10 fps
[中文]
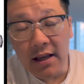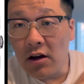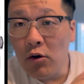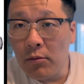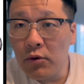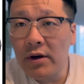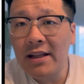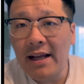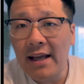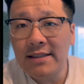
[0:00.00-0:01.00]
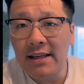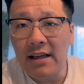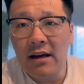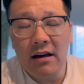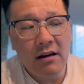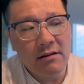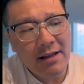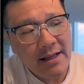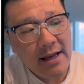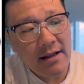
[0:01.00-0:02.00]
以后我们会跟大家姐呃，
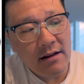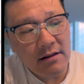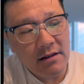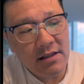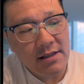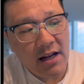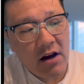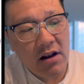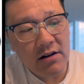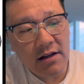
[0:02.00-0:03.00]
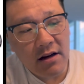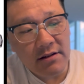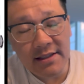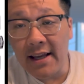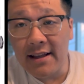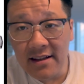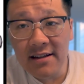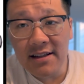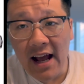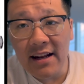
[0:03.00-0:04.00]
大家一起聊一聊这个姐姐的这
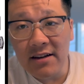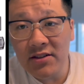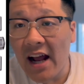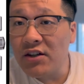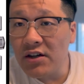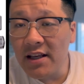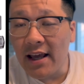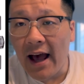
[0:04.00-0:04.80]
个大历大日历，